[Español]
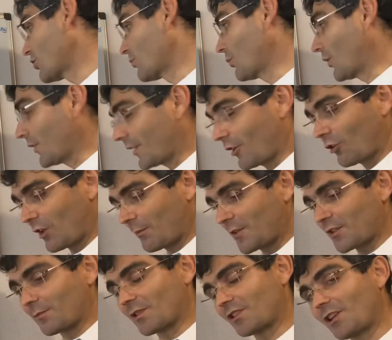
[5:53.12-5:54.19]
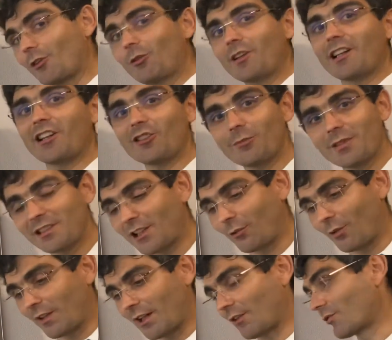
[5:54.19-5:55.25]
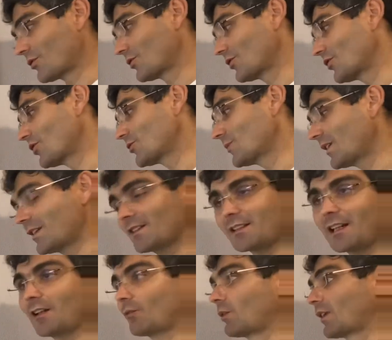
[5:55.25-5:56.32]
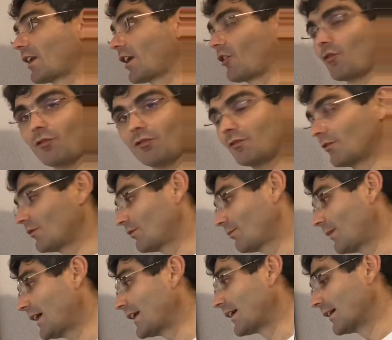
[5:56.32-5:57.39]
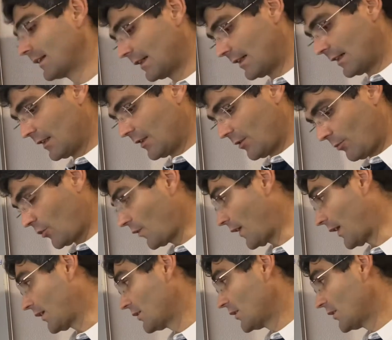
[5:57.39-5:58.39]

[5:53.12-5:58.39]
porque tengo la misma, es a al cuadrado más a al cuadrado. Son dos veces a al cuadrado. ¿Vale? Muy bien.